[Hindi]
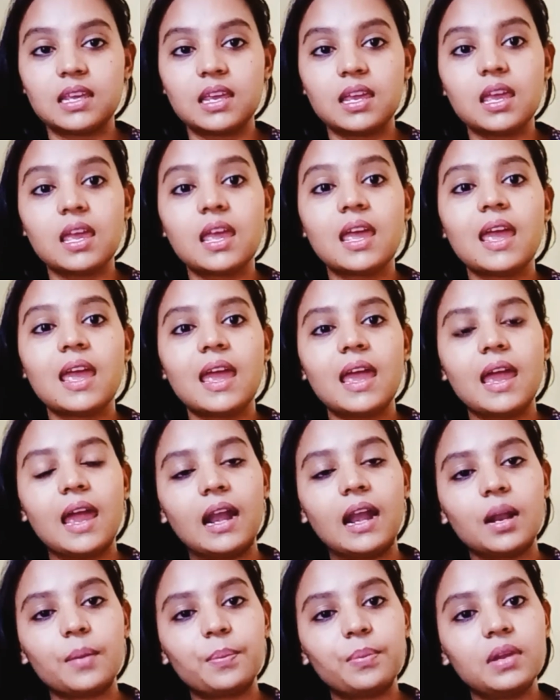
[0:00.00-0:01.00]
हैं
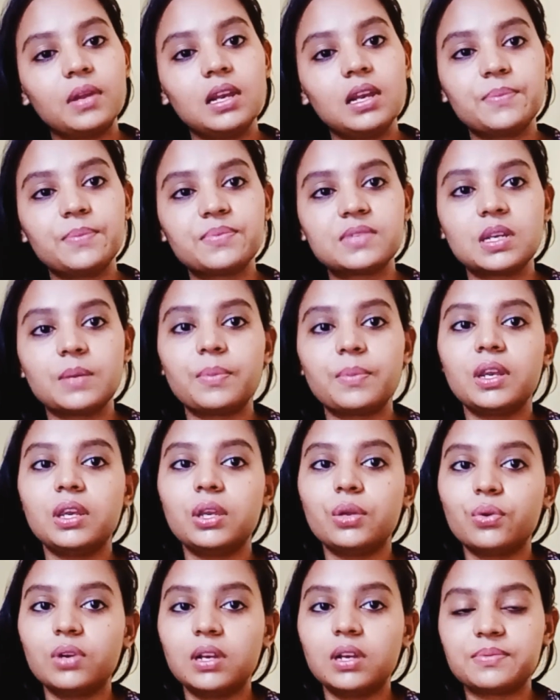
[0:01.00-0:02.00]
एंड अपने लिपस्टिक पर
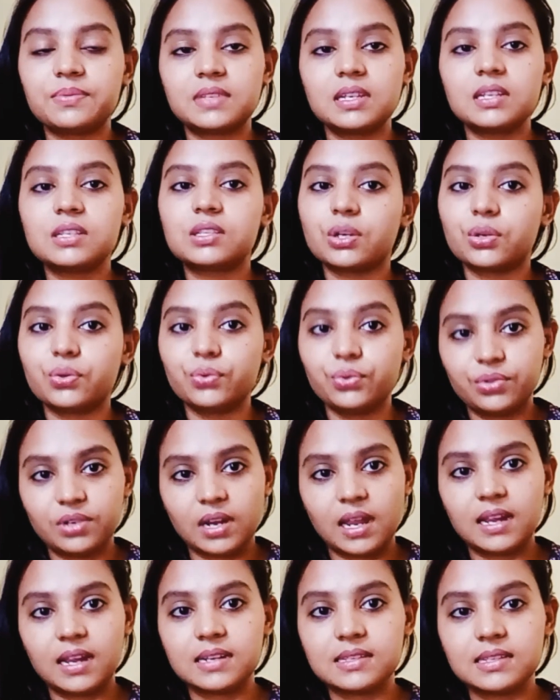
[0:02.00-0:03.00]
न्यू लिपस्टिक ज़रूर
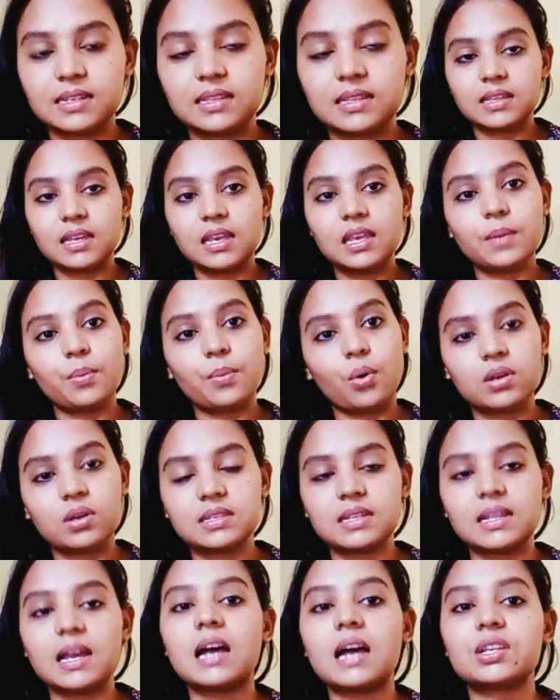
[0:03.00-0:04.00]
ट्राई कर सकते हैं ये बहुत
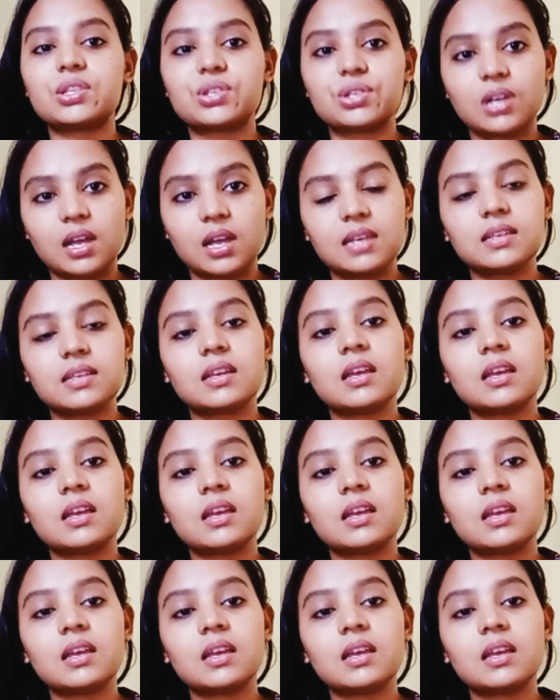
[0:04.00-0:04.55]
ज़्यादा अच्छा